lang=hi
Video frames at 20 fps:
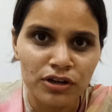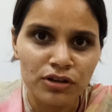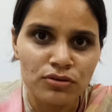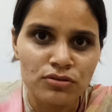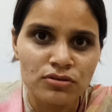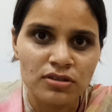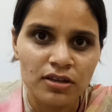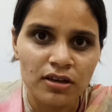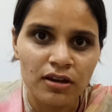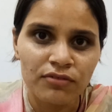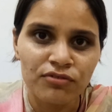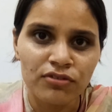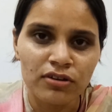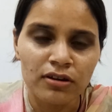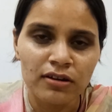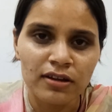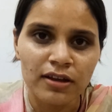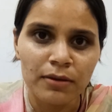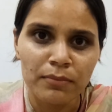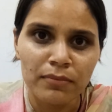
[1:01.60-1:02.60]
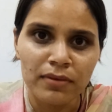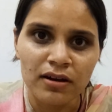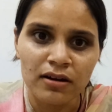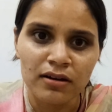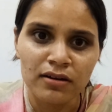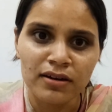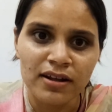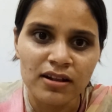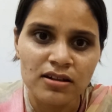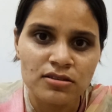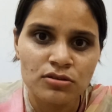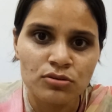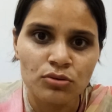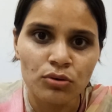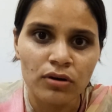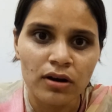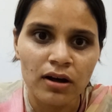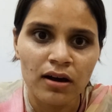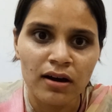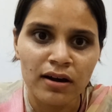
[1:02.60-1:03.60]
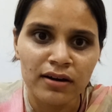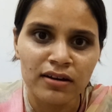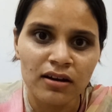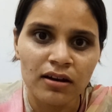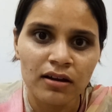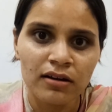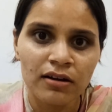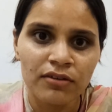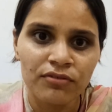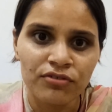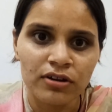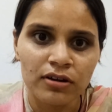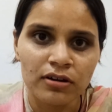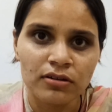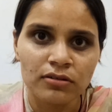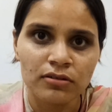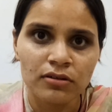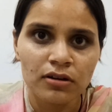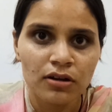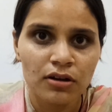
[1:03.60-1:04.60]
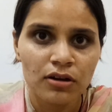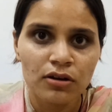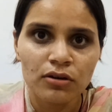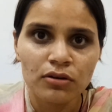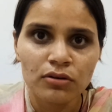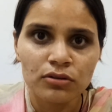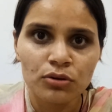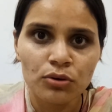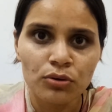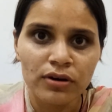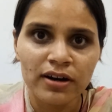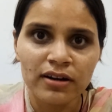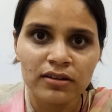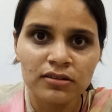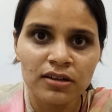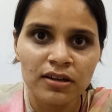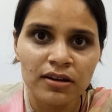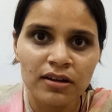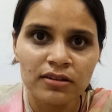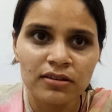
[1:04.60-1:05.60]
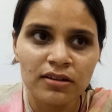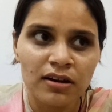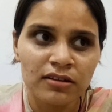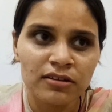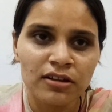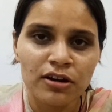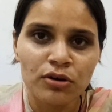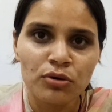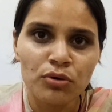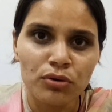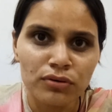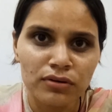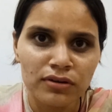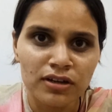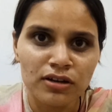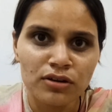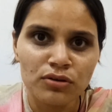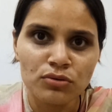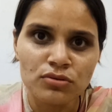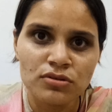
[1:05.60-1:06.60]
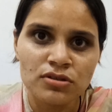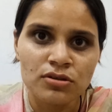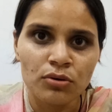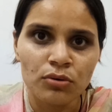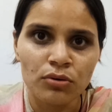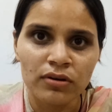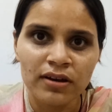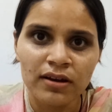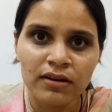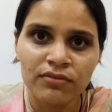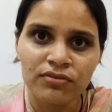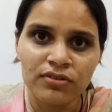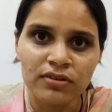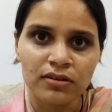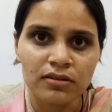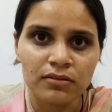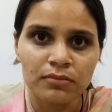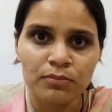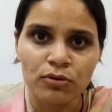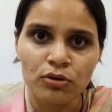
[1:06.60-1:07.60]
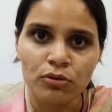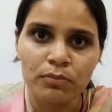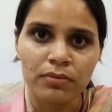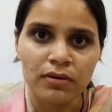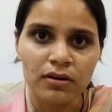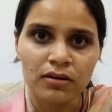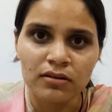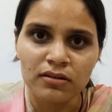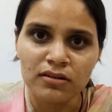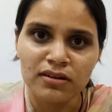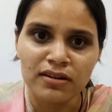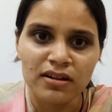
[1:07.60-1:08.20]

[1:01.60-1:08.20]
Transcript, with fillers: कंटिन्यूस किया फिर ये मेरा नेल्स थोड़ा आने लगा फिर थोड़े धीरे धीरे धीरे कंटिन्यूस हो गया फिर प्रॉपर